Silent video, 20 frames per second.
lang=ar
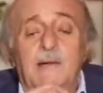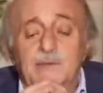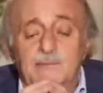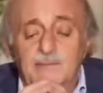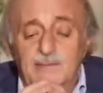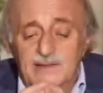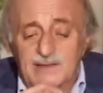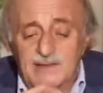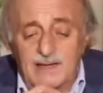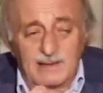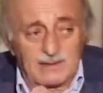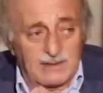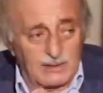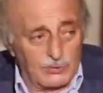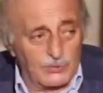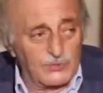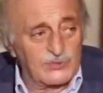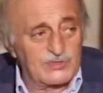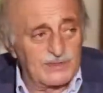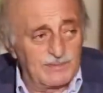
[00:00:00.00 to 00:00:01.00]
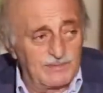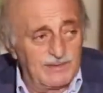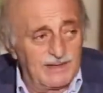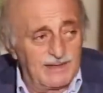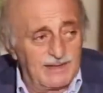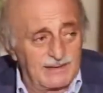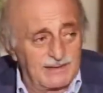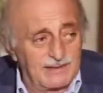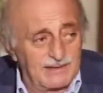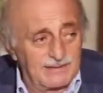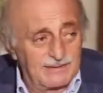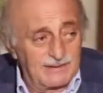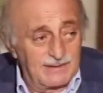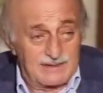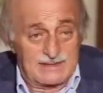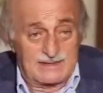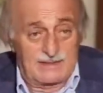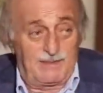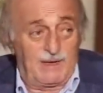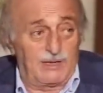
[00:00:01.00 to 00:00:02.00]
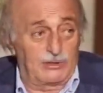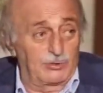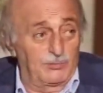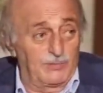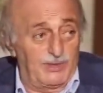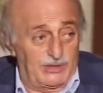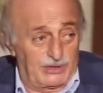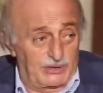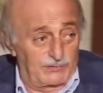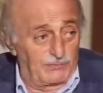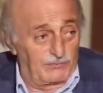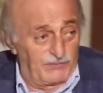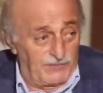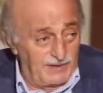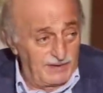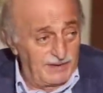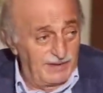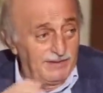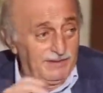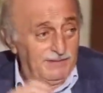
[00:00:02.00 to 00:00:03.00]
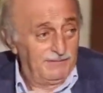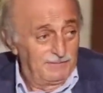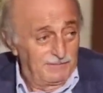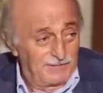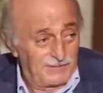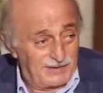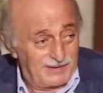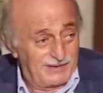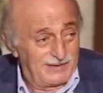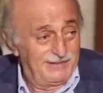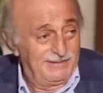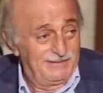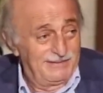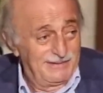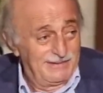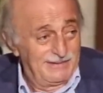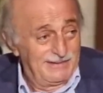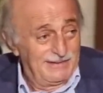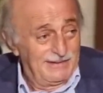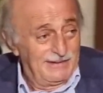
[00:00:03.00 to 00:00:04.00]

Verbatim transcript: كما عم بتمنى على دروس لبنان اذا بعضهم بيعترفوا فيي اوكي